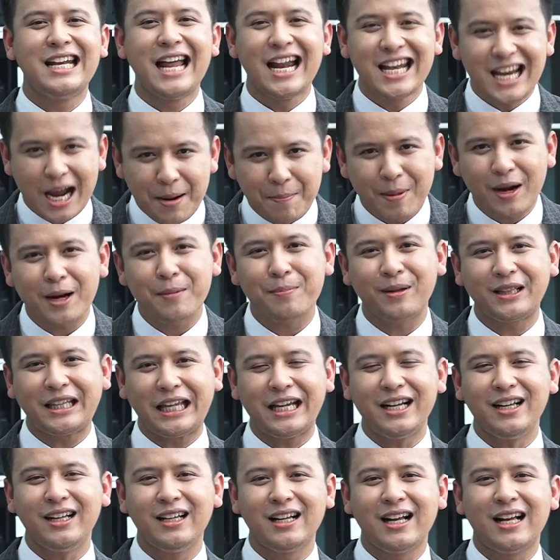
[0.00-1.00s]
Dan yang paling
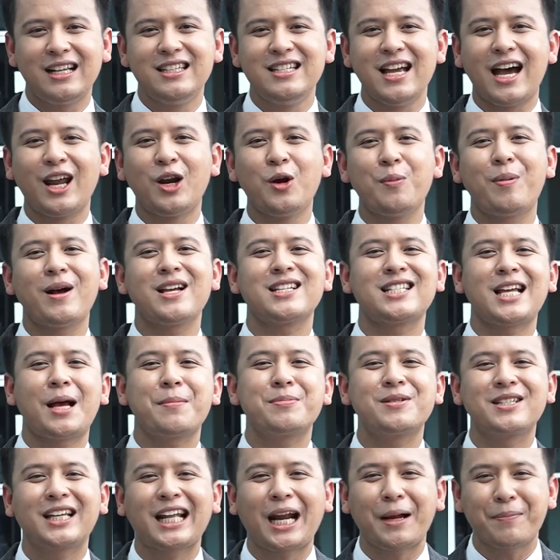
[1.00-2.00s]
penting jangan lupa
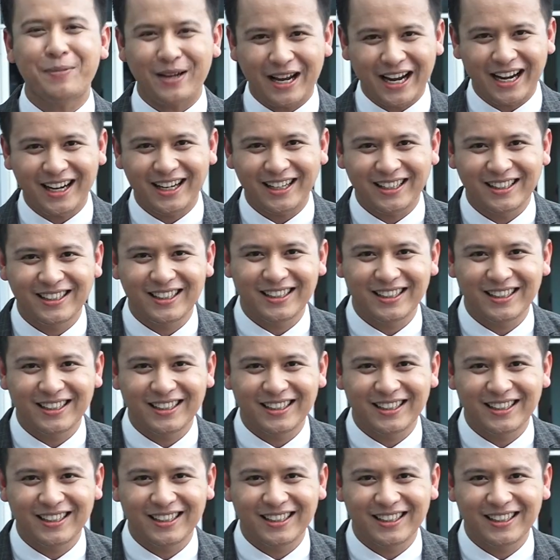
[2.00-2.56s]
subscribe ya.